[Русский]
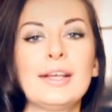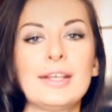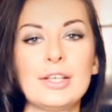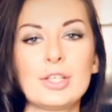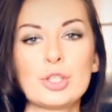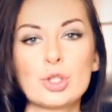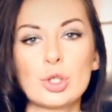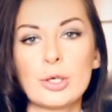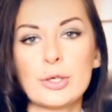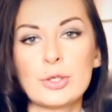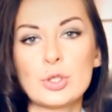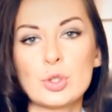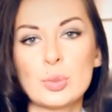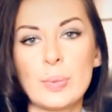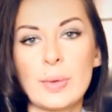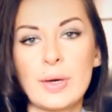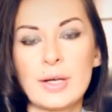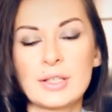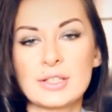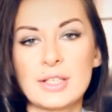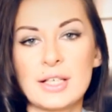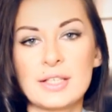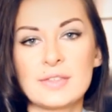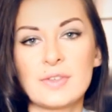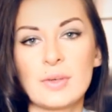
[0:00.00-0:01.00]
Еще хочу
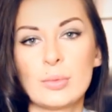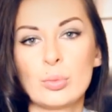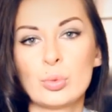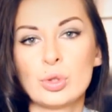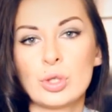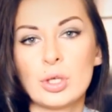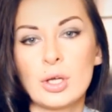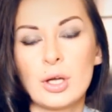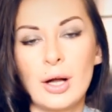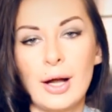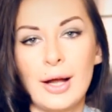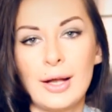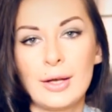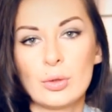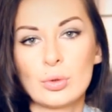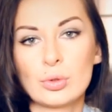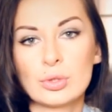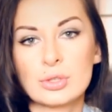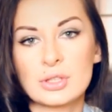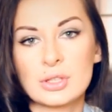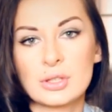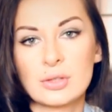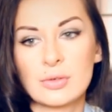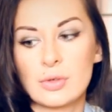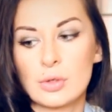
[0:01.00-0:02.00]
показать вам уникальную
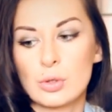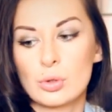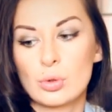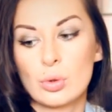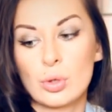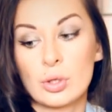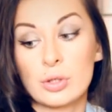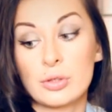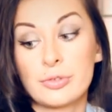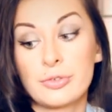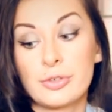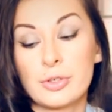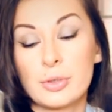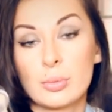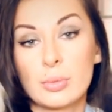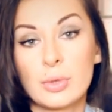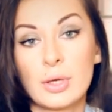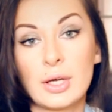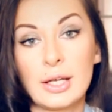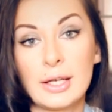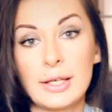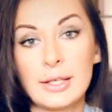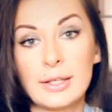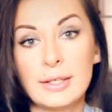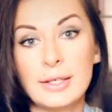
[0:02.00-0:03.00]
сыворотку от фирмы
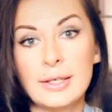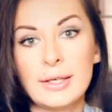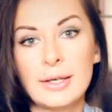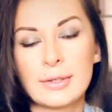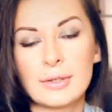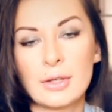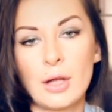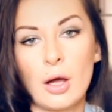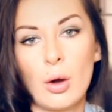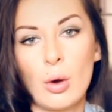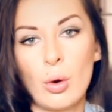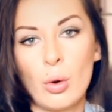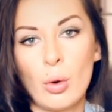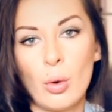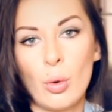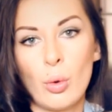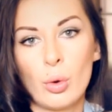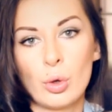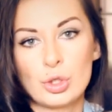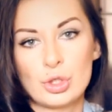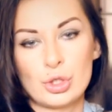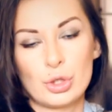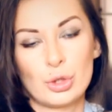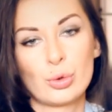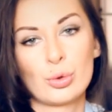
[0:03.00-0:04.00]
Клиник. Она
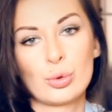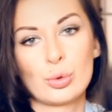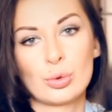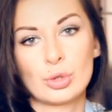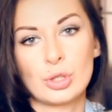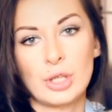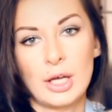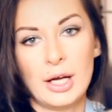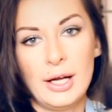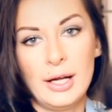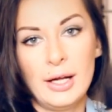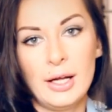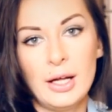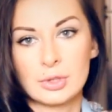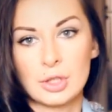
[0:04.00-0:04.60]
очень крутая.